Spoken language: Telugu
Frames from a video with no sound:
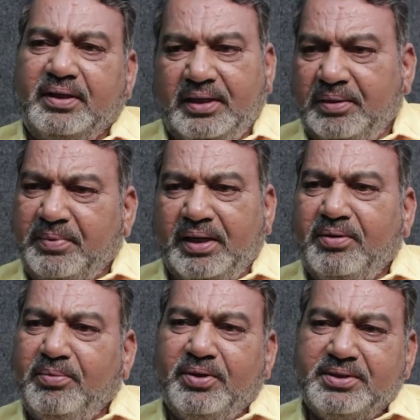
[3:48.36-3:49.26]
కదా రేపు మనం
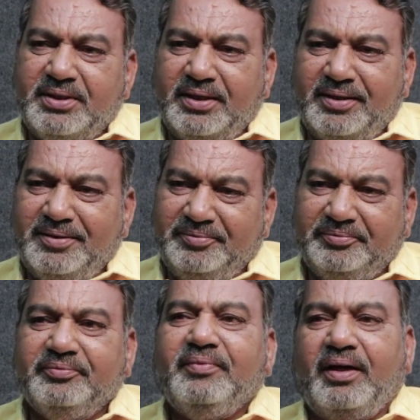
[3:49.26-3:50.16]
కూడా పోవాల్సిందే కదా
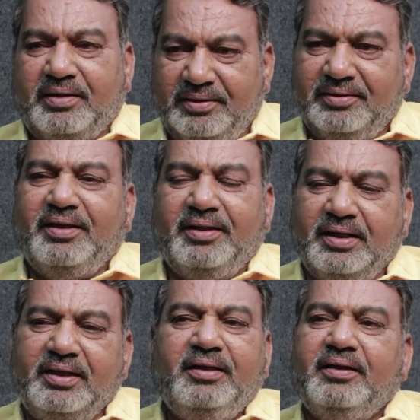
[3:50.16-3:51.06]
అట్లా
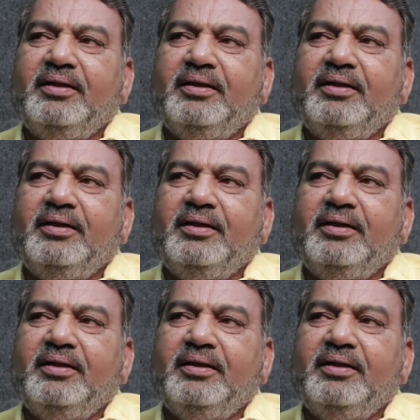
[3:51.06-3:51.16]
అందుకని